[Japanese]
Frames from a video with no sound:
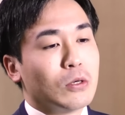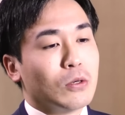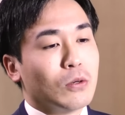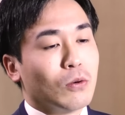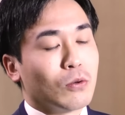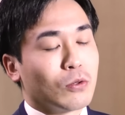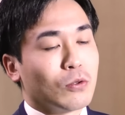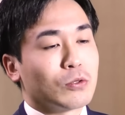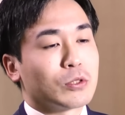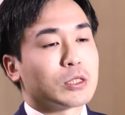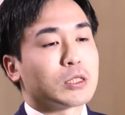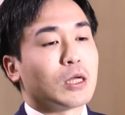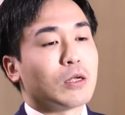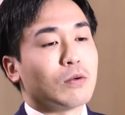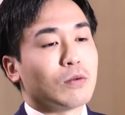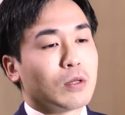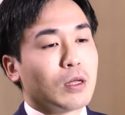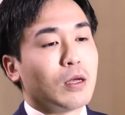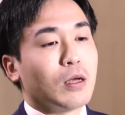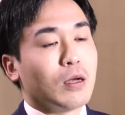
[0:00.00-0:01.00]
落とした
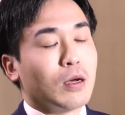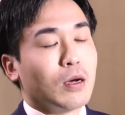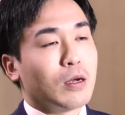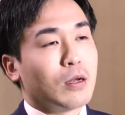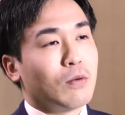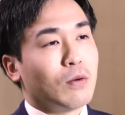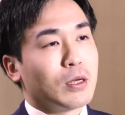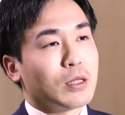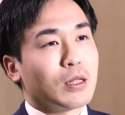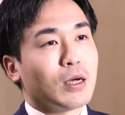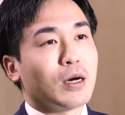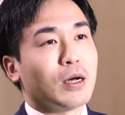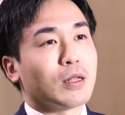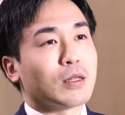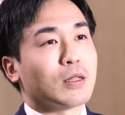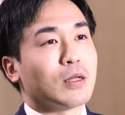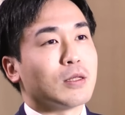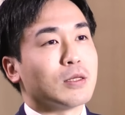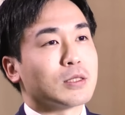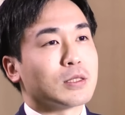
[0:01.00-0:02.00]
のであれは痛かっ
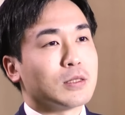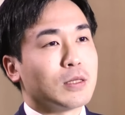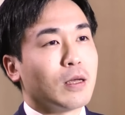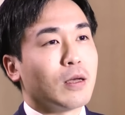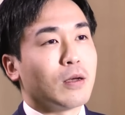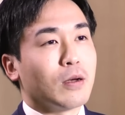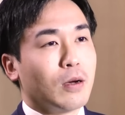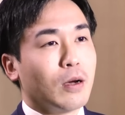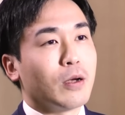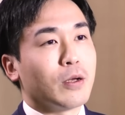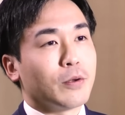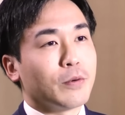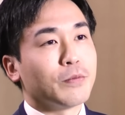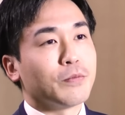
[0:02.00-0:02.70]
たですね。はい、